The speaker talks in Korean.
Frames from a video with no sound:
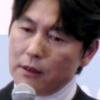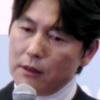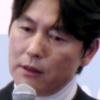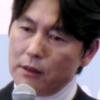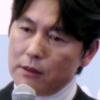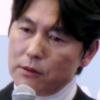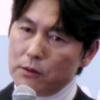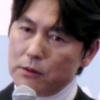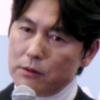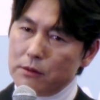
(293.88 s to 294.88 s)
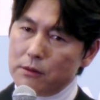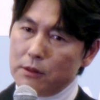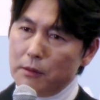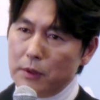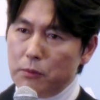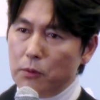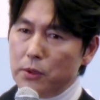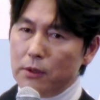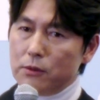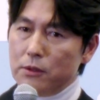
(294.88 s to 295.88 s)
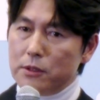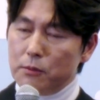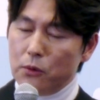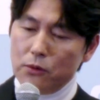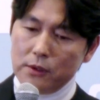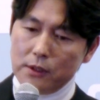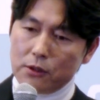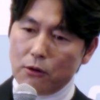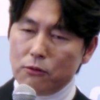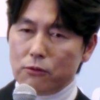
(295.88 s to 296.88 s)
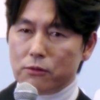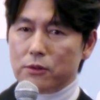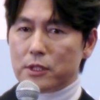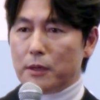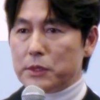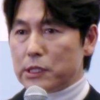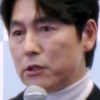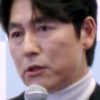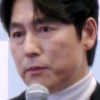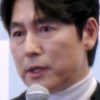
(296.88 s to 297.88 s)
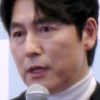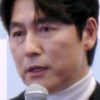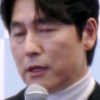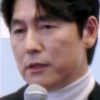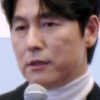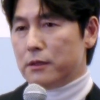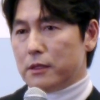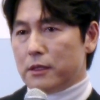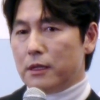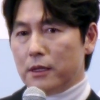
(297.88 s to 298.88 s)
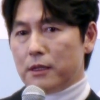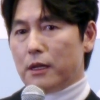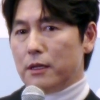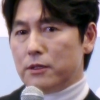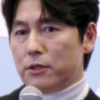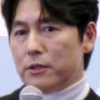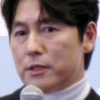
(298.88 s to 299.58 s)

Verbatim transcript: 그러니까 드라마 본편에도 이제 모은이 서울은 참 시끄럽다라는 이제 나레이션이